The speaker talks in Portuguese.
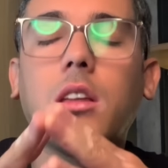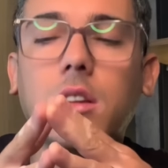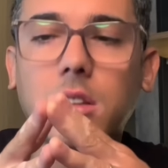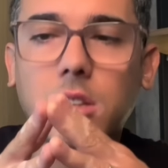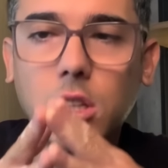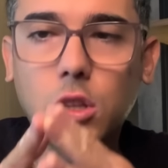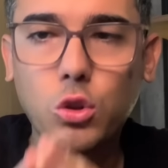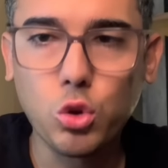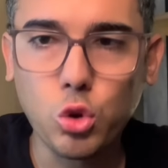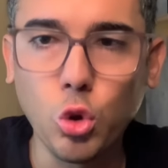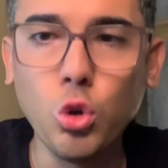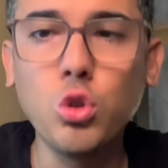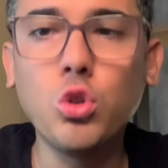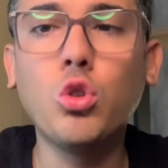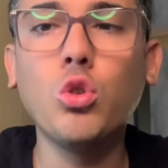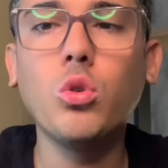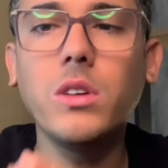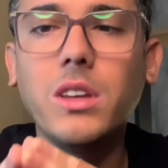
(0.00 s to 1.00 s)
de
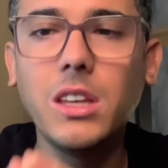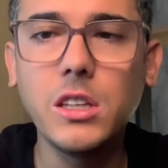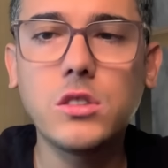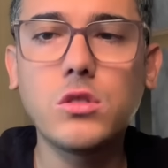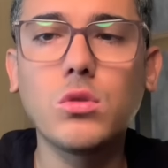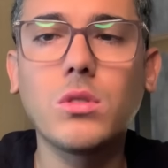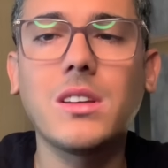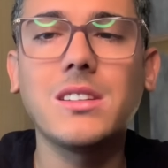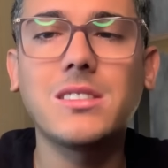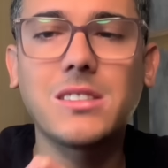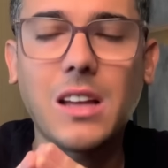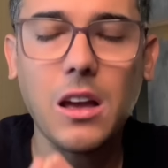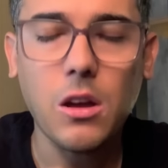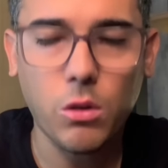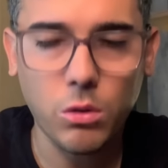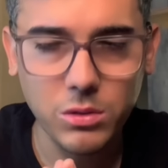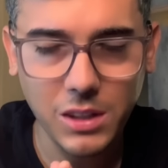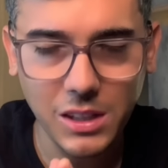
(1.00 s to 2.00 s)
tudo isso que está
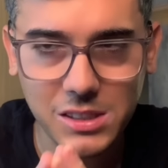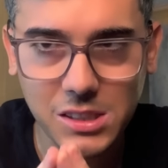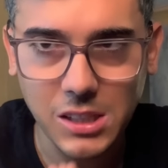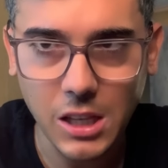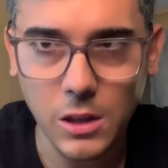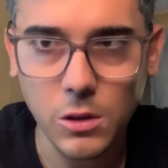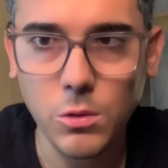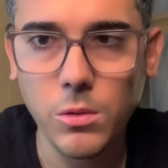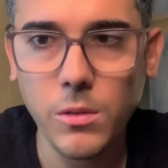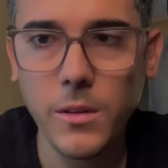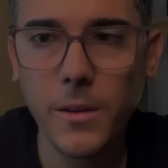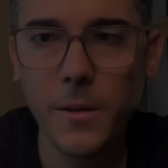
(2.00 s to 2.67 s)
acontecendo.